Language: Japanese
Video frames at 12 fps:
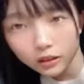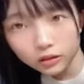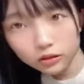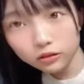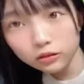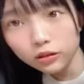
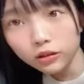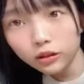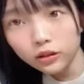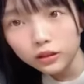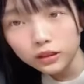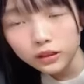ちょっ
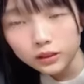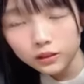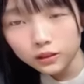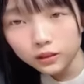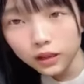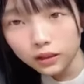と
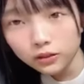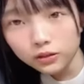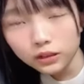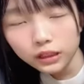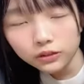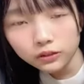今日学校
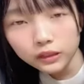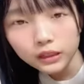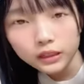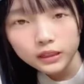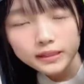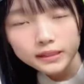の後
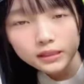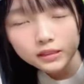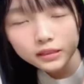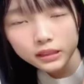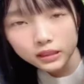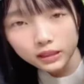に
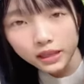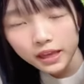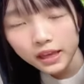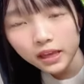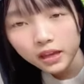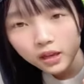レッスン行っ
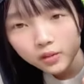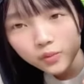て